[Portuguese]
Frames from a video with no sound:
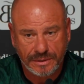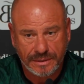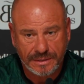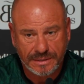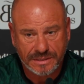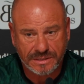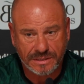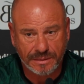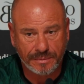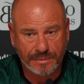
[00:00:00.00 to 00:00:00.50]

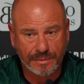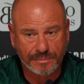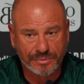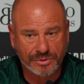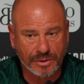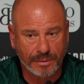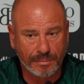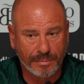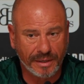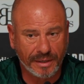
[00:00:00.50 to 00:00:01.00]
Sabemos
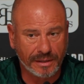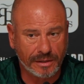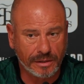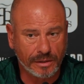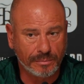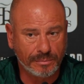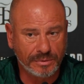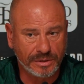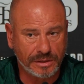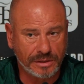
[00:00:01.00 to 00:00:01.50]
também que é
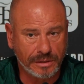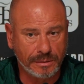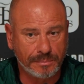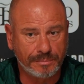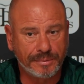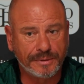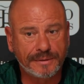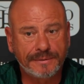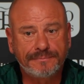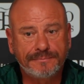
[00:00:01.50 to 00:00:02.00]
uma
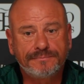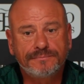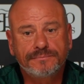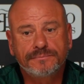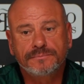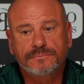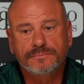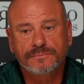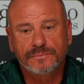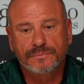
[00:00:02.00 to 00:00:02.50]
equipa
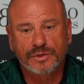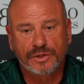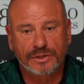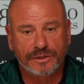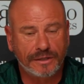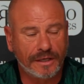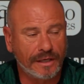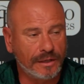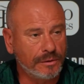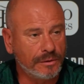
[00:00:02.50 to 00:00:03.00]
que
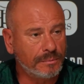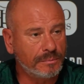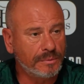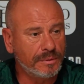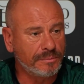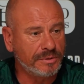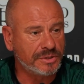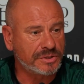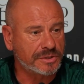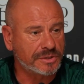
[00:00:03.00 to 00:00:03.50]
tem uma
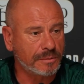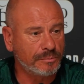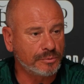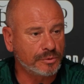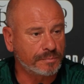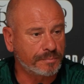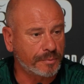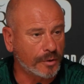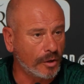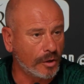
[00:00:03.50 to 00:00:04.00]
mística
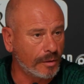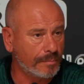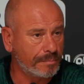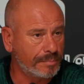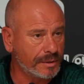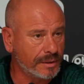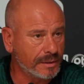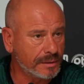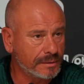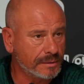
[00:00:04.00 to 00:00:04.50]
muito
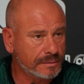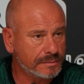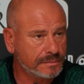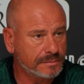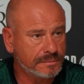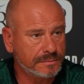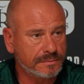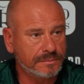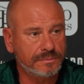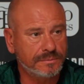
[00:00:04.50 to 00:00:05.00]
própria,
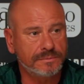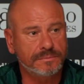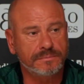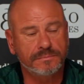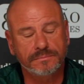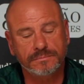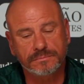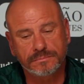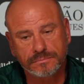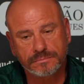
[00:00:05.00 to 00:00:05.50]
de,
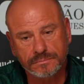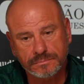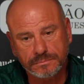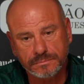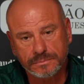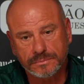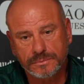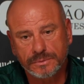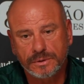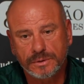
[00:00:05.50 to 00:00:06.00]
um,
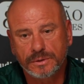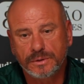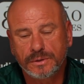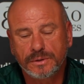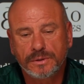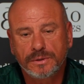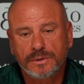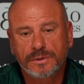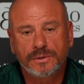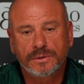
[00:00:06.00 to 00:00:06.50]

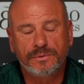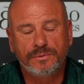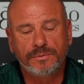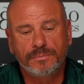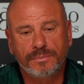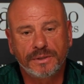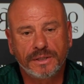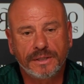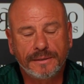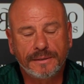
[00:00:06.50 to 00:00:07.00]
de
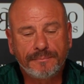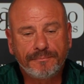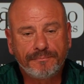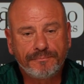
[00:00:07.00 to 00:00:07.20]
uma